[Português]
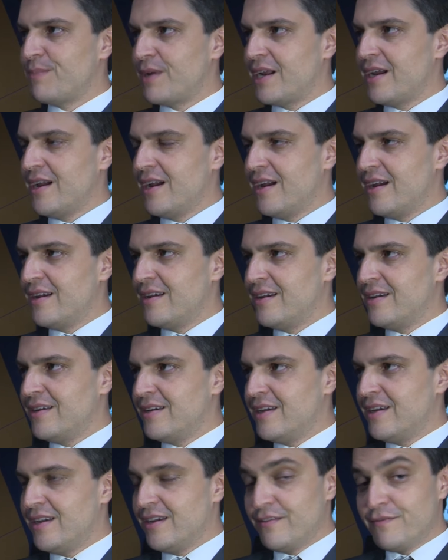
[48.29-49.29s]
para é,
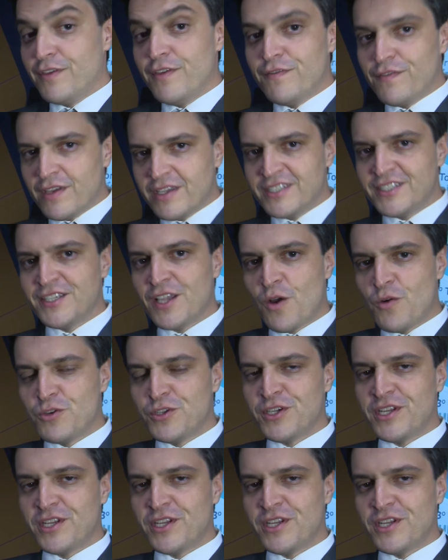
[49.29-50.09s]
é, vivenciar o